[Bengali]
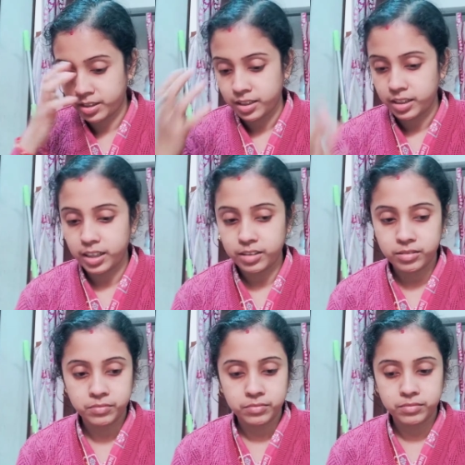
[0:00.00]
কারণ
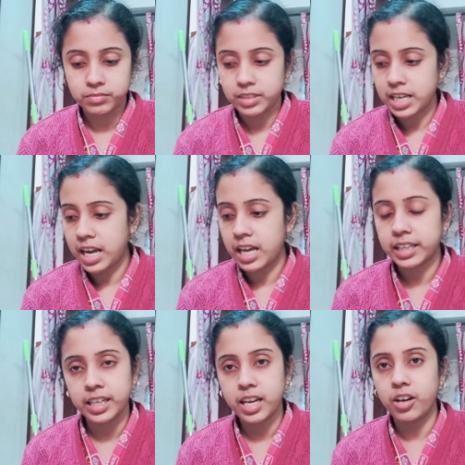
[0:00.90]
যা
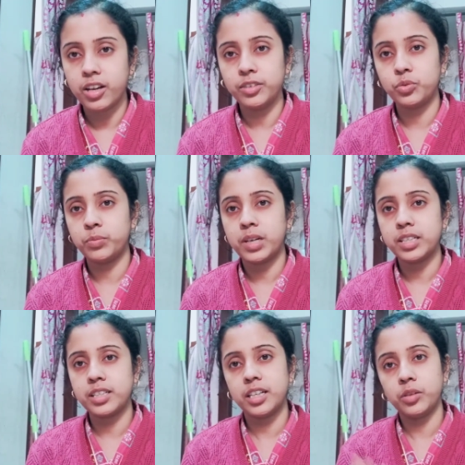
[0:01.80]
কেনা হয় দু
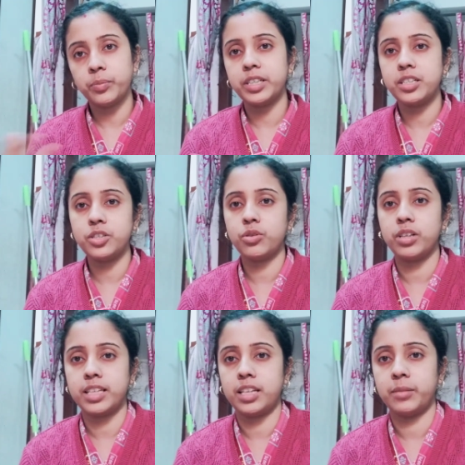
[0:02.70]
মাসেরও বেশি চলে
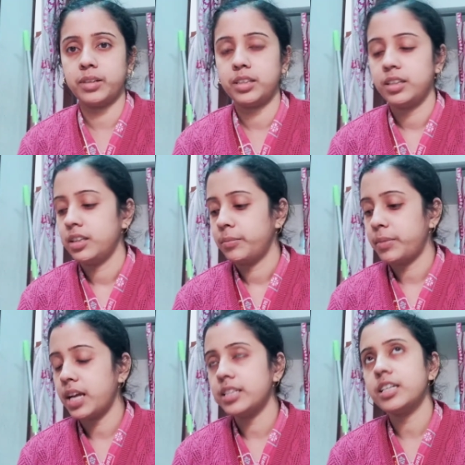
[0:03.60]
যায় আমার
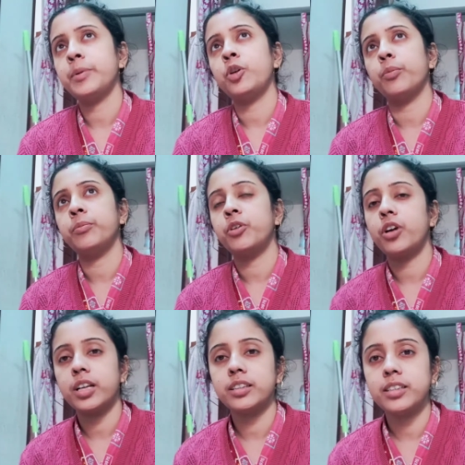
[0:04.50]
প্রায় সে আমি নভেম্বর
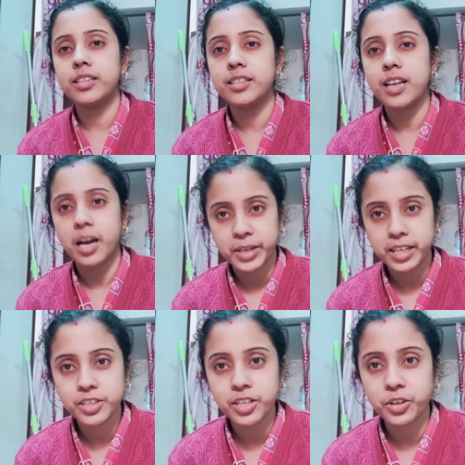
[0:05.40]
অর্ডার দিয়েছি আবার এই
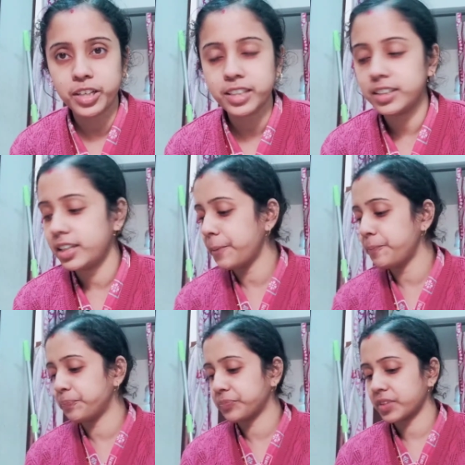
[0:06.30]
সেই অর্ডার দিলাম
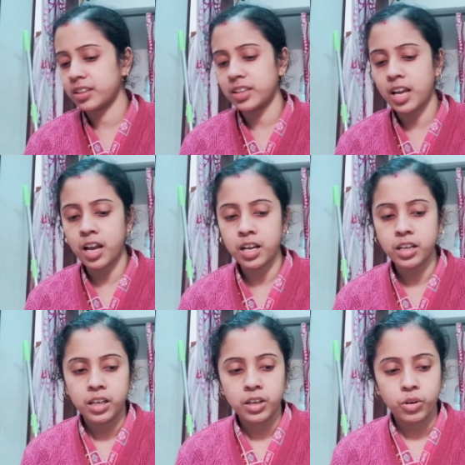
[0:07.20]
তা
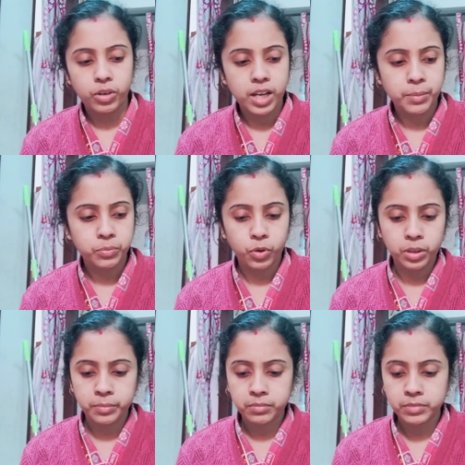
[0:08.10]
ওরা পরি
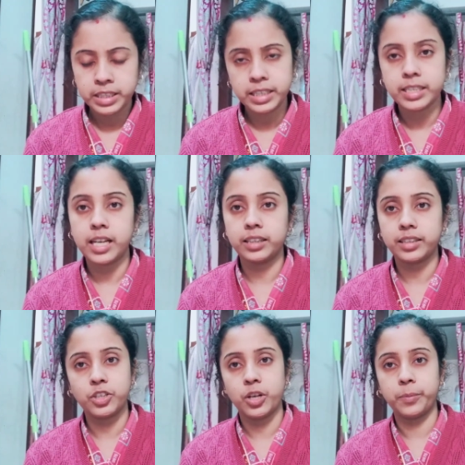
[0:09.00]
ঠিকঠাক
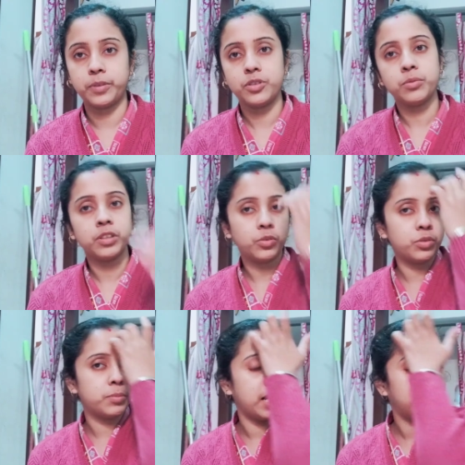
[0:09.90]
দেয় সব কিছু মানে কোনো
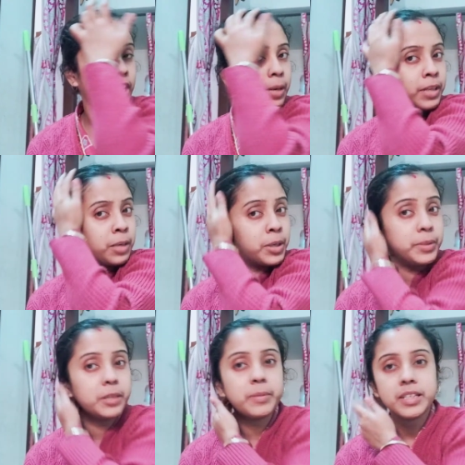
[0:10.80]
ভাড়া আমি একবার
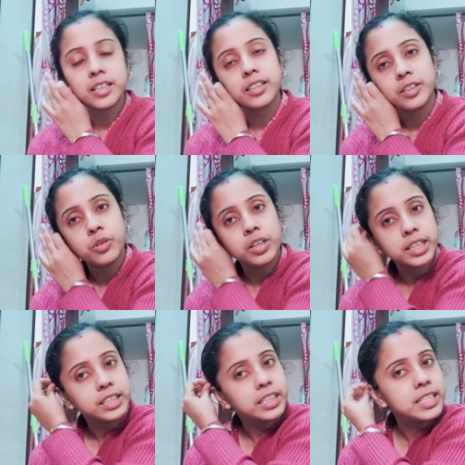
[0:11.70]
বিগ বাস্কেটেও অর্ডার
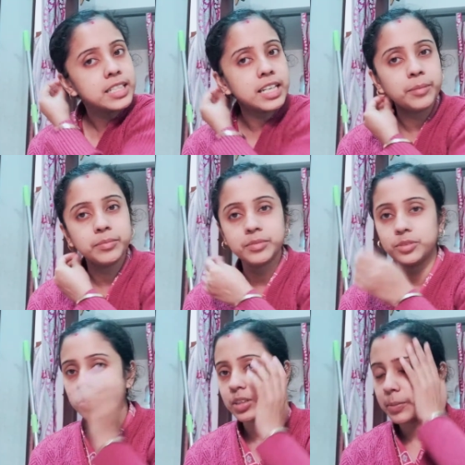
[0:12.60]
দিয়েছিলাম
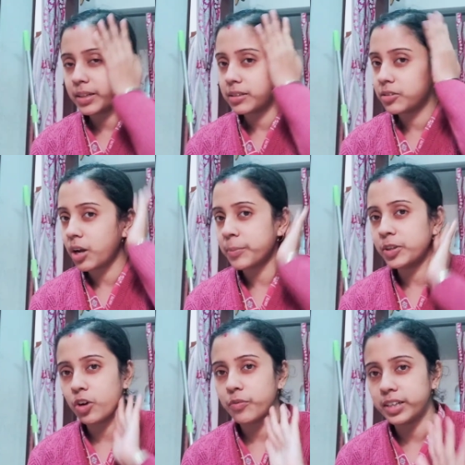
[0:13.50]
তো এবার আমি
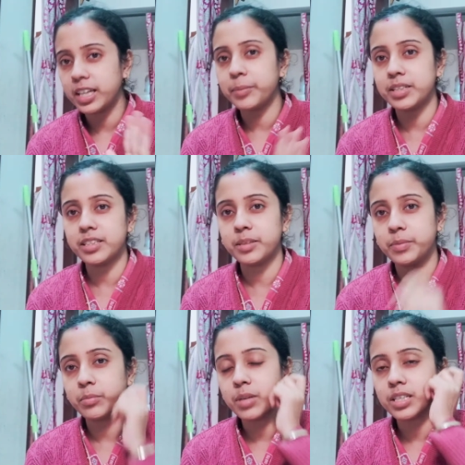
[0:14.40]
গ্রফারটাই বেশি বিগ
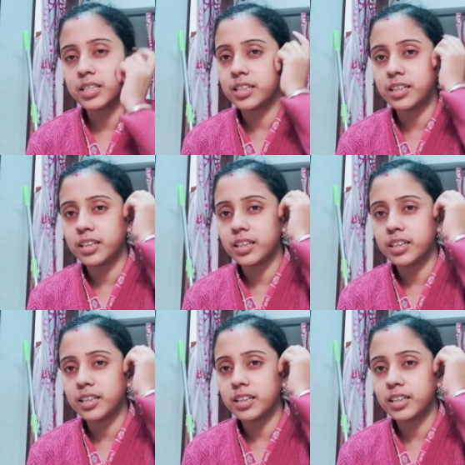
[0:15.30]
বাস্কেটে